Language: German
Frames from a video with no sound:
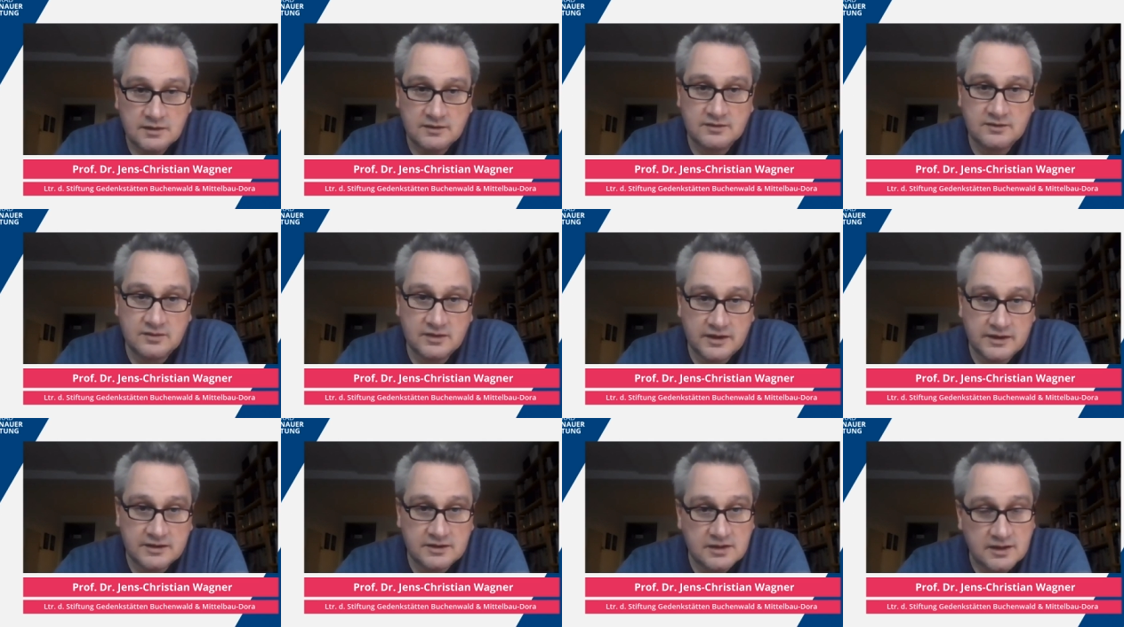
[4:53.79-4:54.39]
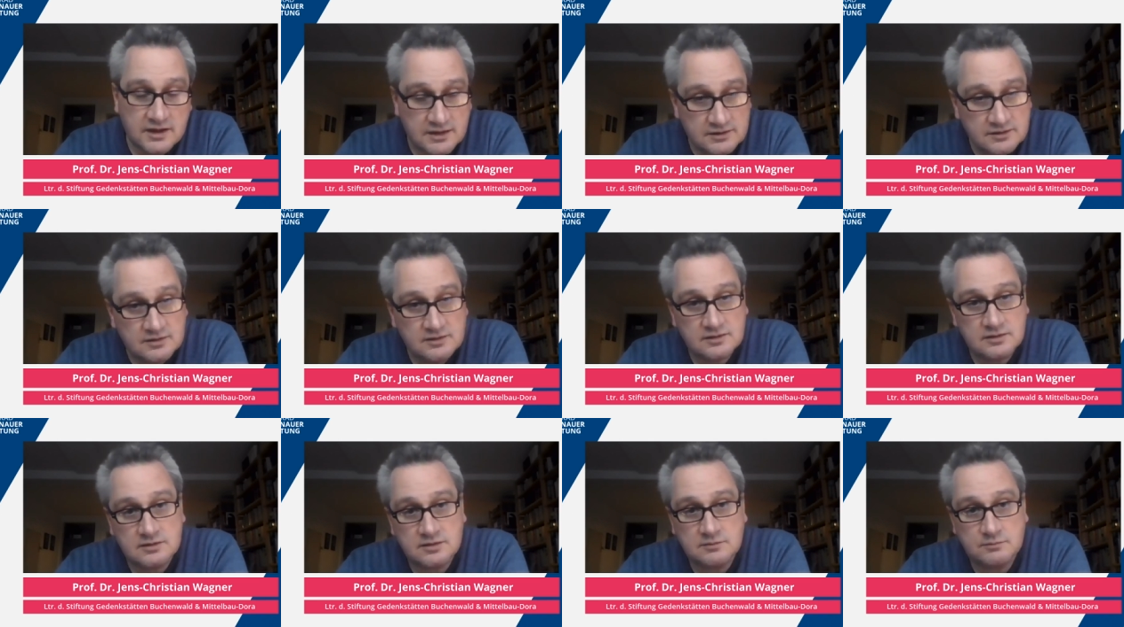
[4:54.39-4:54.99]
Es sind einige
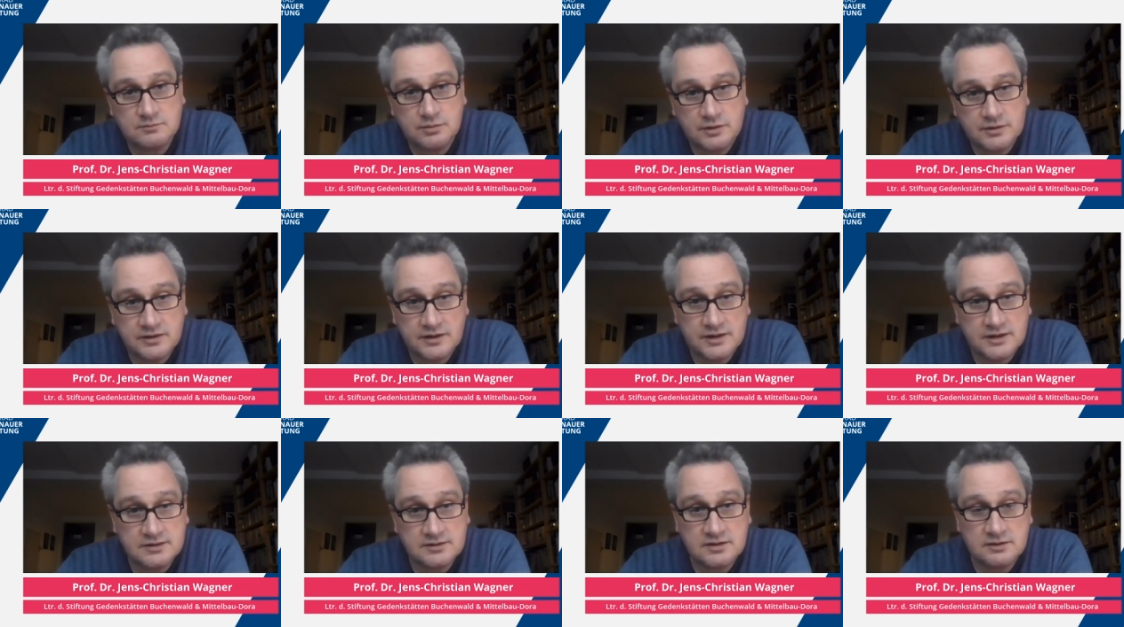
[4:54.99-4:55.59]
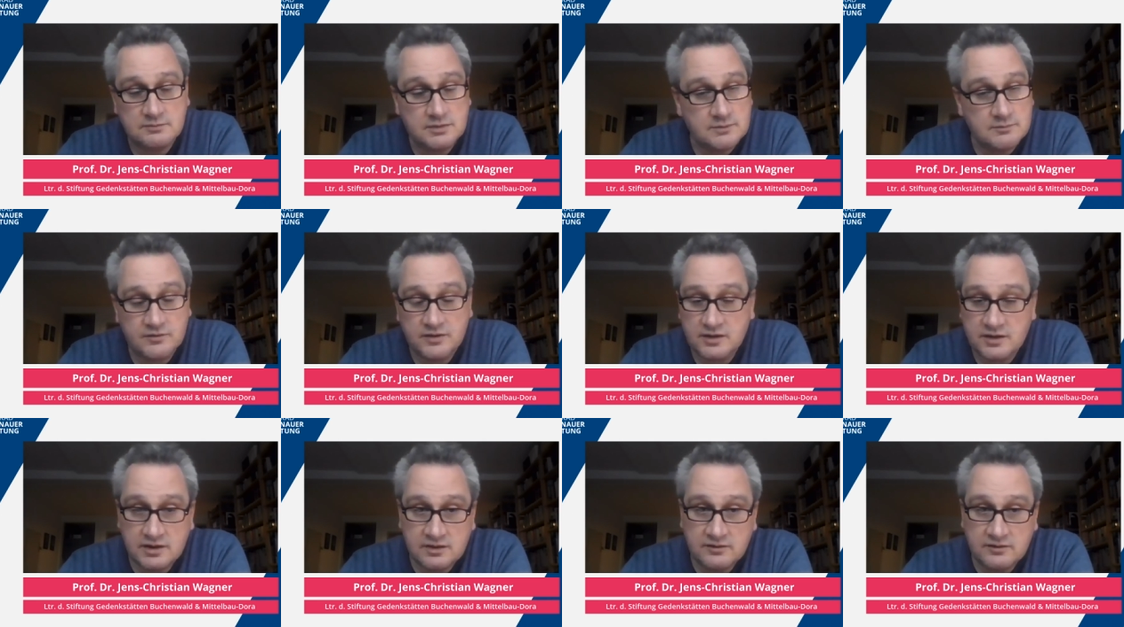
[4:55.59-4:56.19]
andere Gebäude erhalten geblieben.
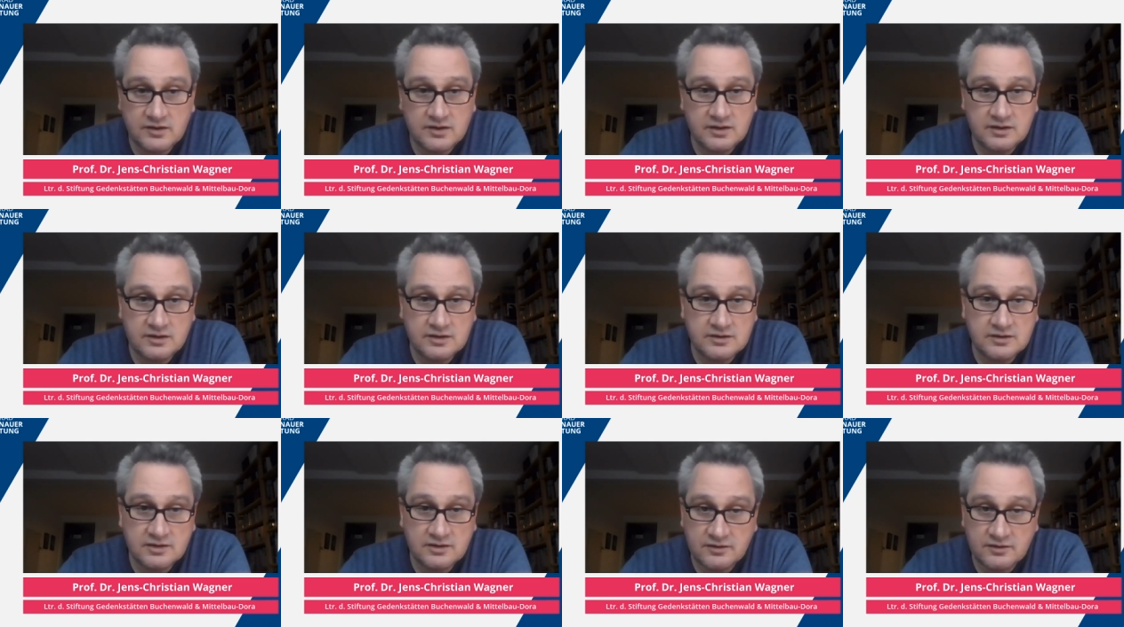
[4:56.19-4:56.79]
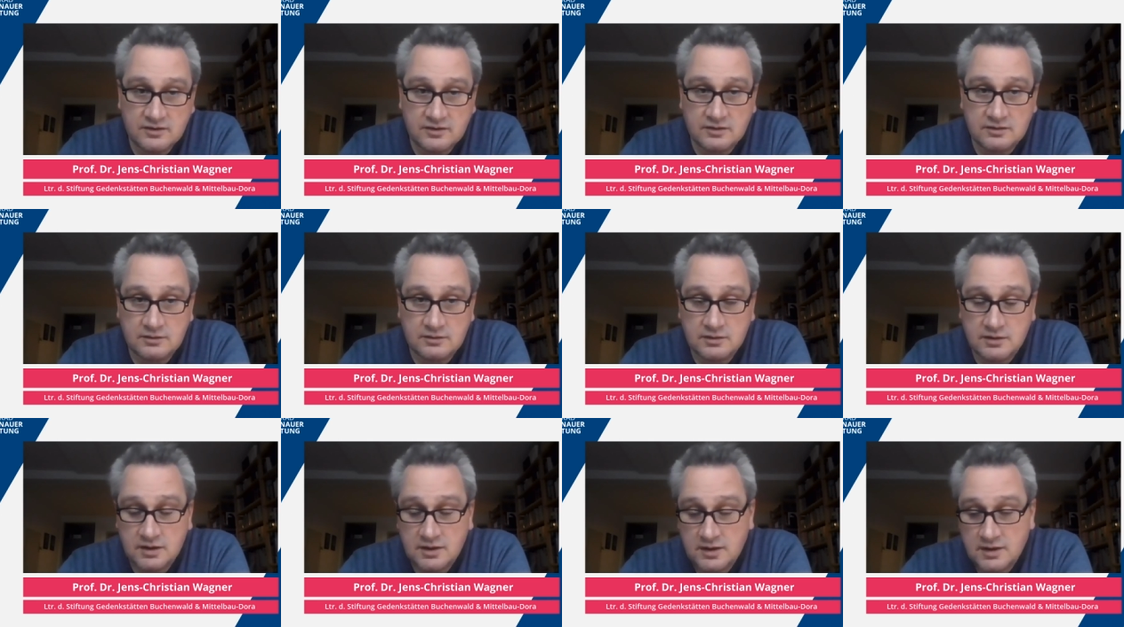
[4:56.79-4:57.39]
Sie kennen sicherlich das,
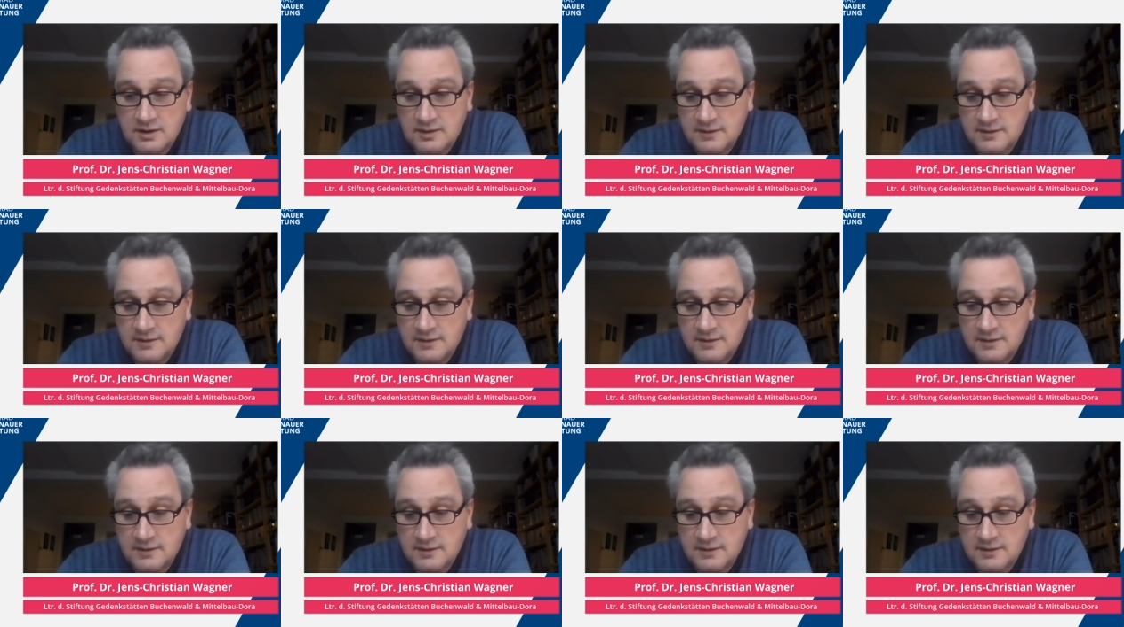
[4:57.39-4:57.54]
äh,